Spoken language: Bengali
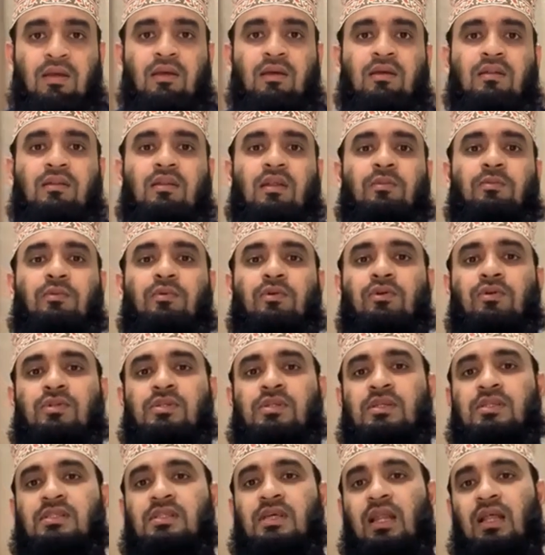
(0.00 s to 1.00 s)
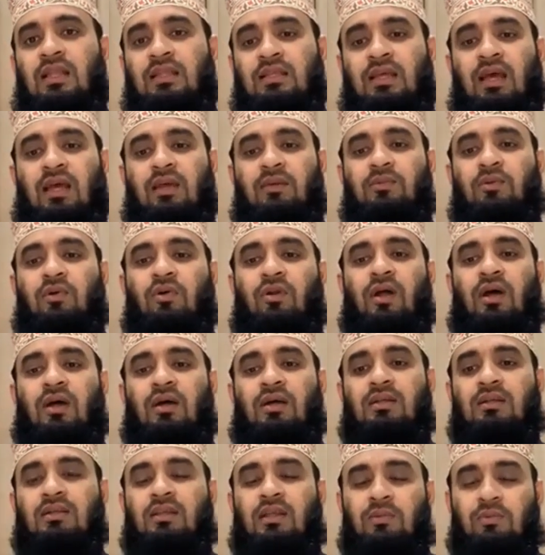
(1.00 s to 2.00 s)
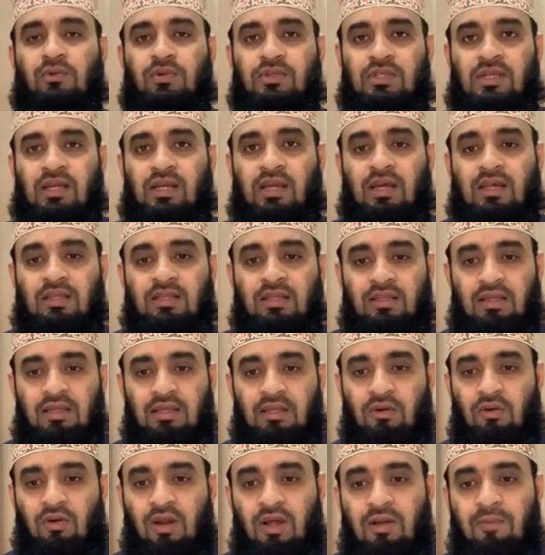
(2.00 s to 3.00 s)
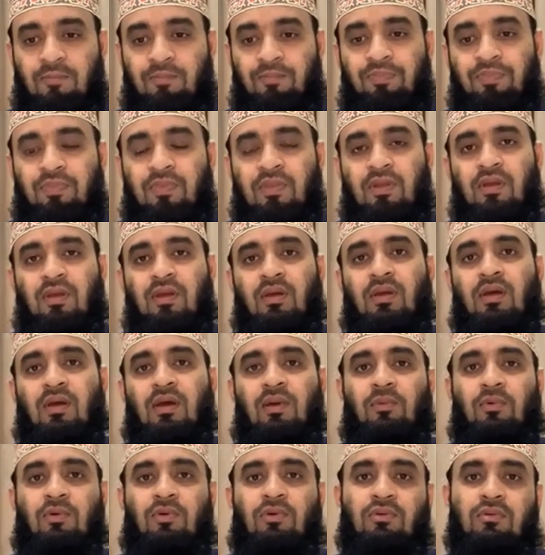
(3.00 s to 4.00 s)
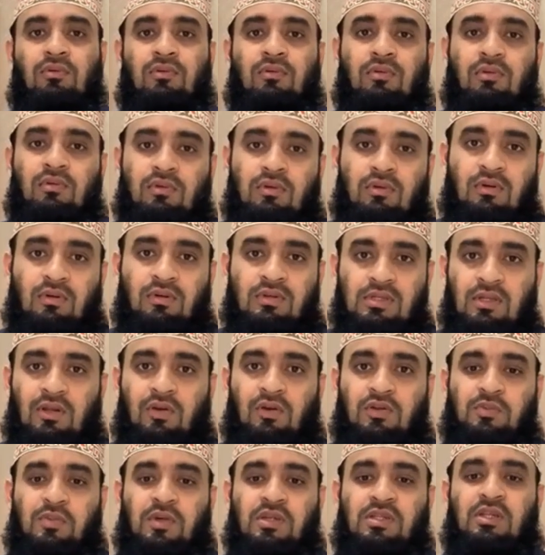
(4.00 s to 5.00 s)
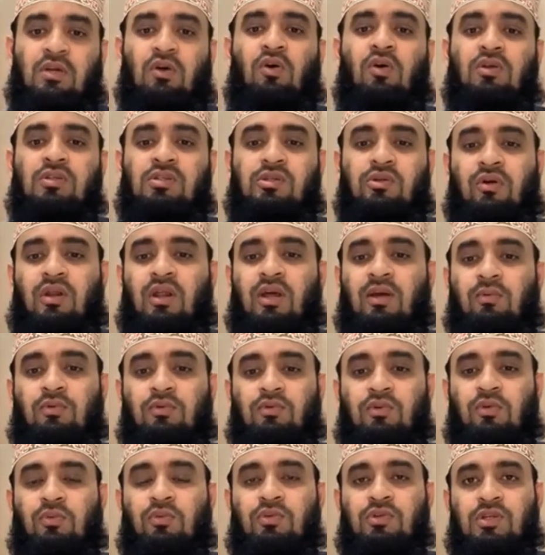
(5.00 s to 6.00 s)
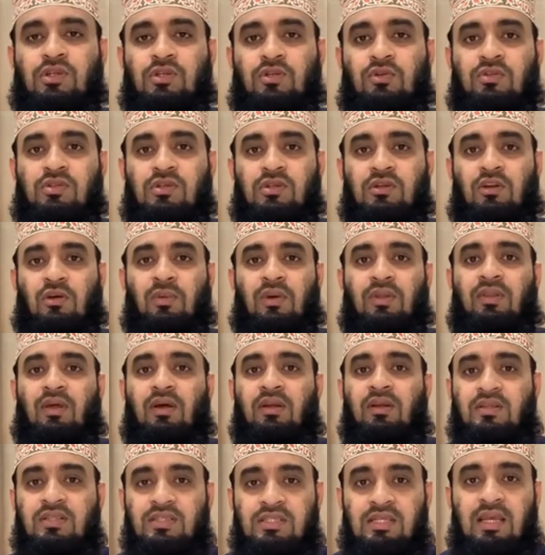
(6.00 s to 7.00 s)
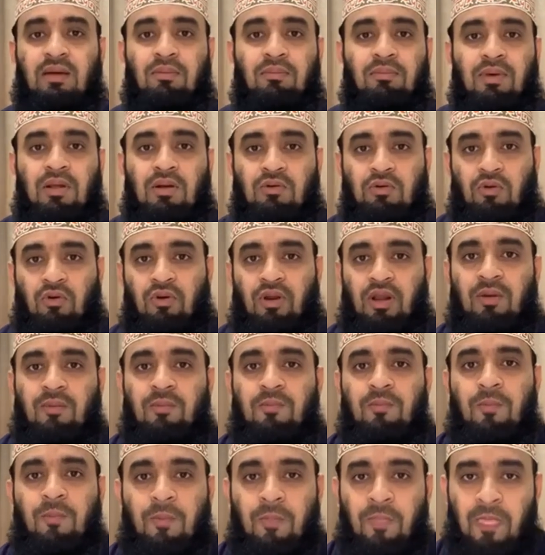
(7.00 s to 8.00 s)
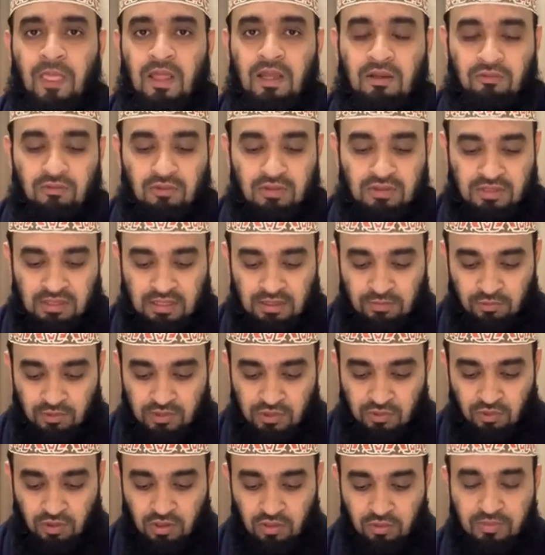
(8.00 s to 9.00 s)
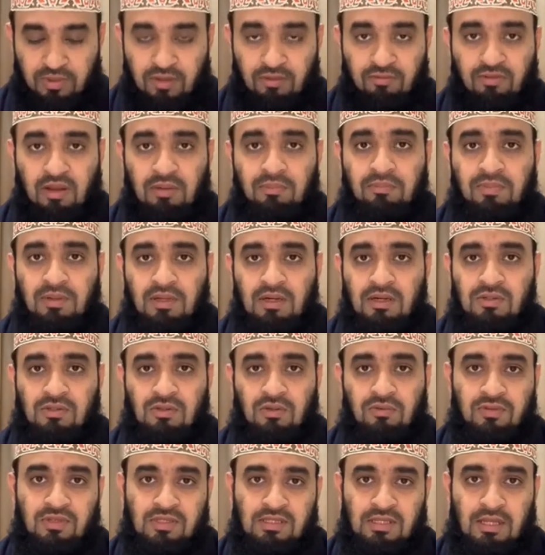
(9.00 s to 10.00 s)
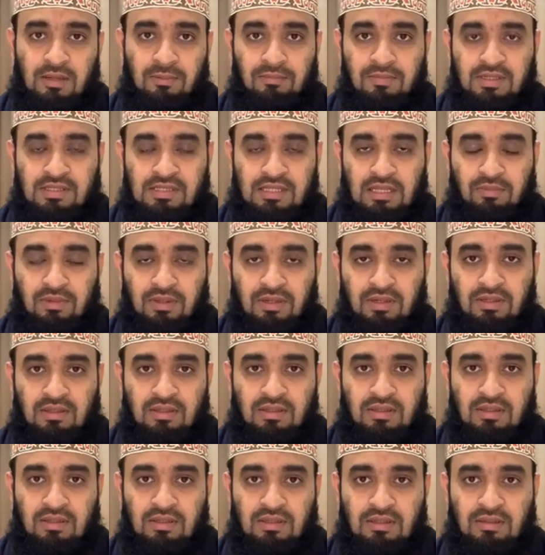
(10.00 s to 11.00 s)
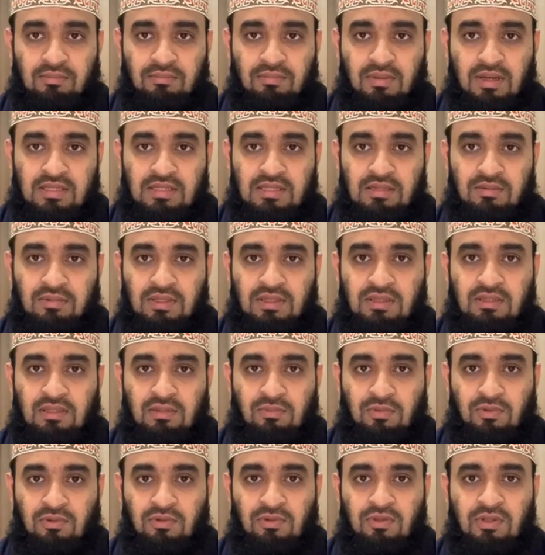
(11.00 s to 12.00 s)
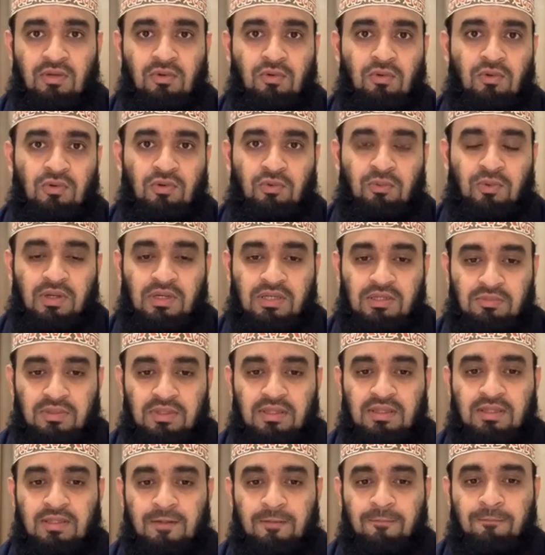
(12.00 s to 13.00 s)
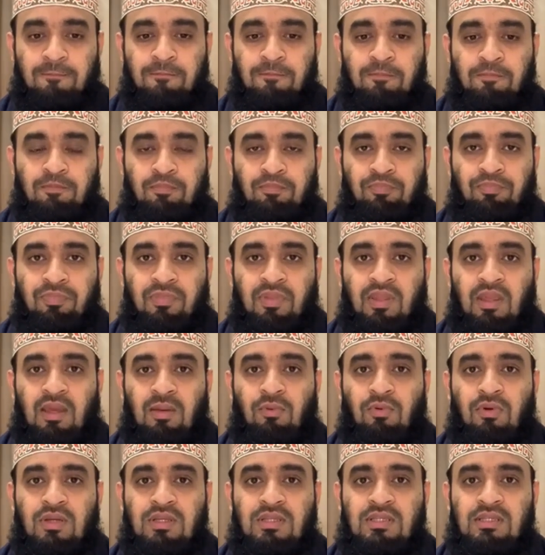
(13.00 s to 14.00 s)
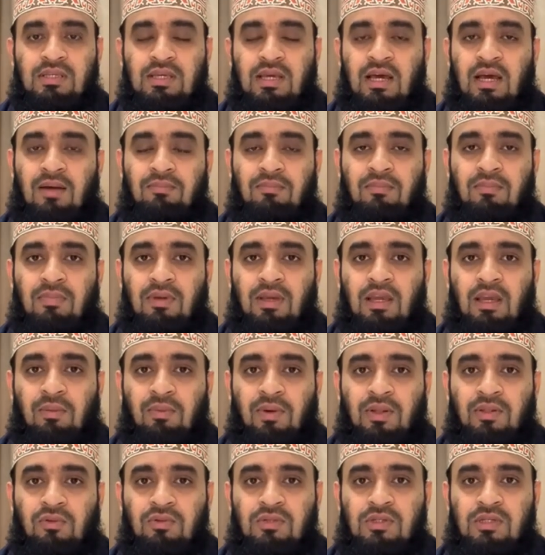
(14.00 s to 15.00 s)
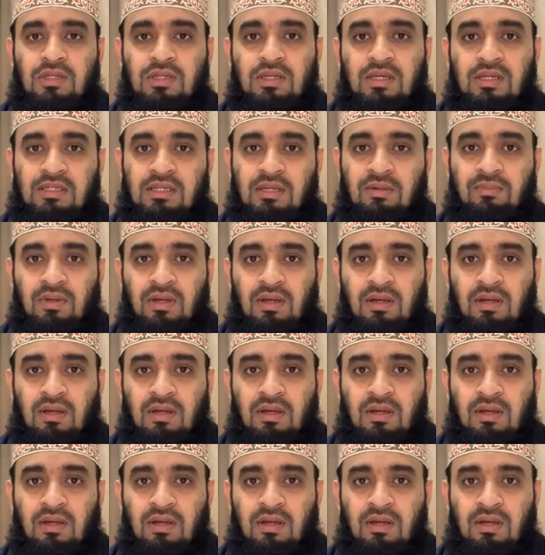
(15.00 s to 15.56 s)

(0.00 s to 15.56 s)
তারপর হচ্ছে সালাদ কায়েম করা তারপর জাকাত আদায় করা এবং জিল হজ মাসে হজ করা এবং সর্বশেষ হচ্ছে রমাদানের সিয়াম পালন করা তো সিয়াম হচ্ছে ওয়ান অফ দ্য ফাইভ পিলার্স অফ ইসলাম ইসলামের পাঁচটি ভিত্তির মধ্যে থেকে অন্যতম একটি ভিত্তি এবং এই সিয়াম এই আবাদতটি এই যে আমরা